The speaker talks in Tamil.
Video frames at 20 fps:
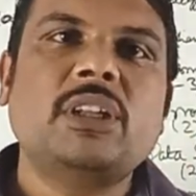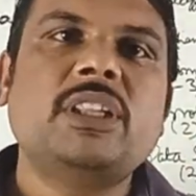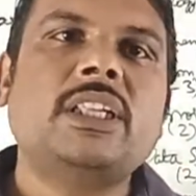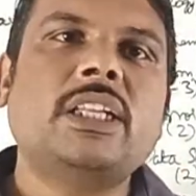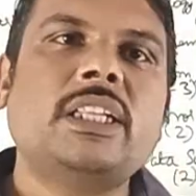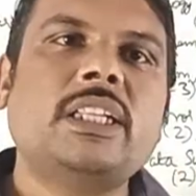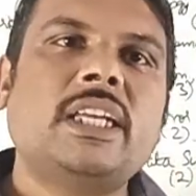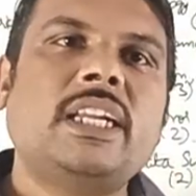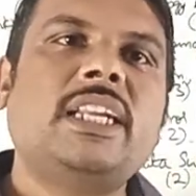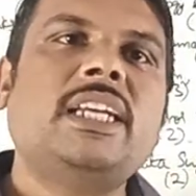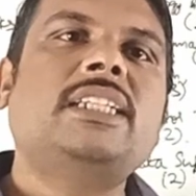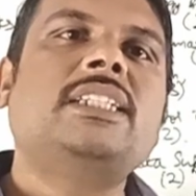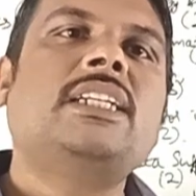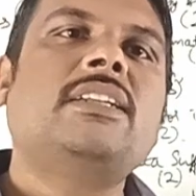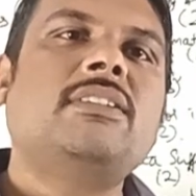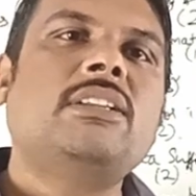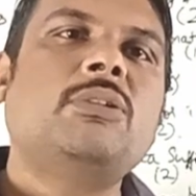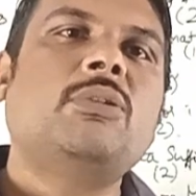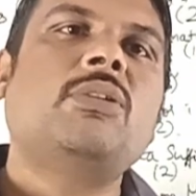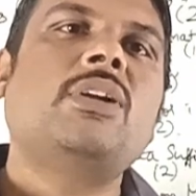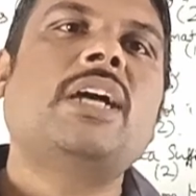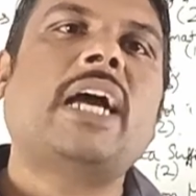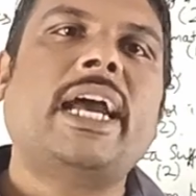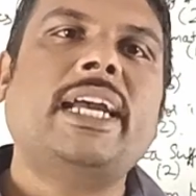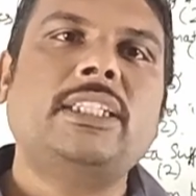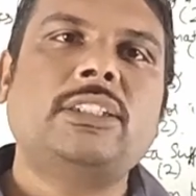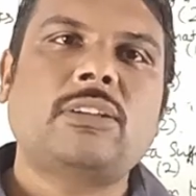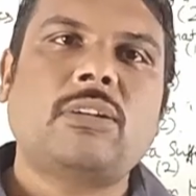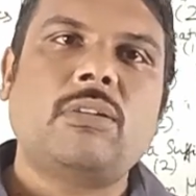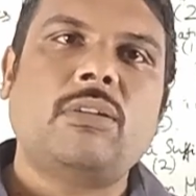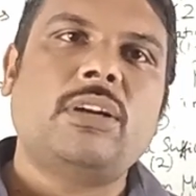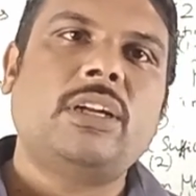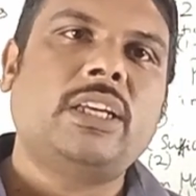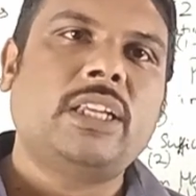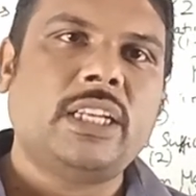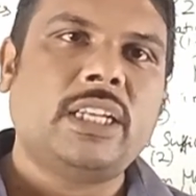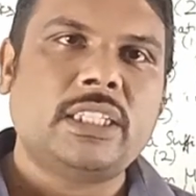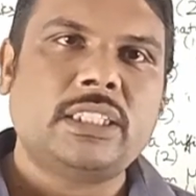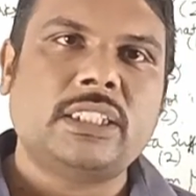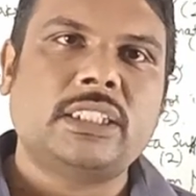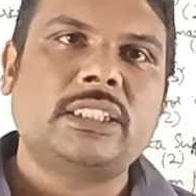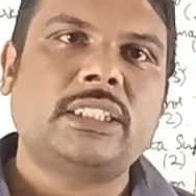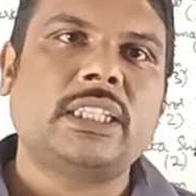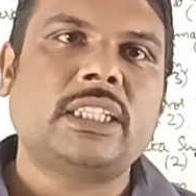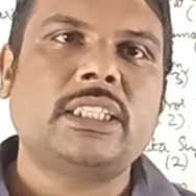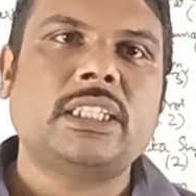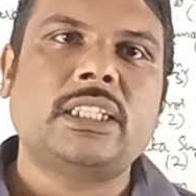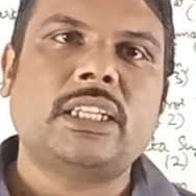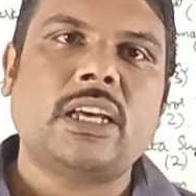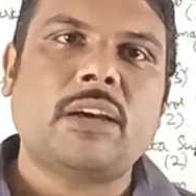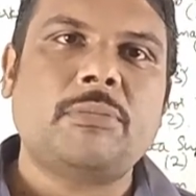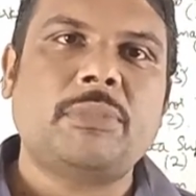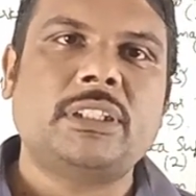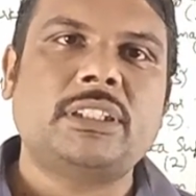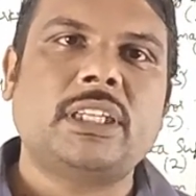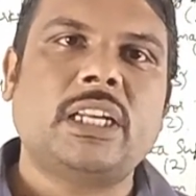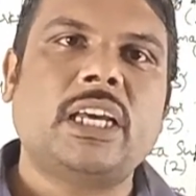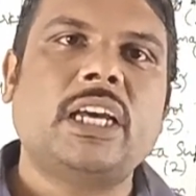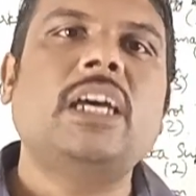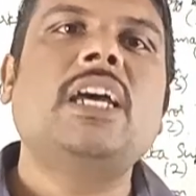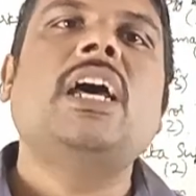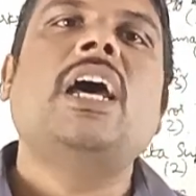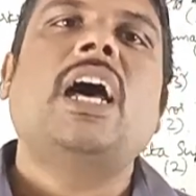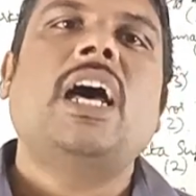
எந்தெந்த ரீஜன் வந்து உங்களுக்கு ஹை ஸ்கோரிங் ரீஜன்ஸ் எந்தெந்த டாபிக்ஸில்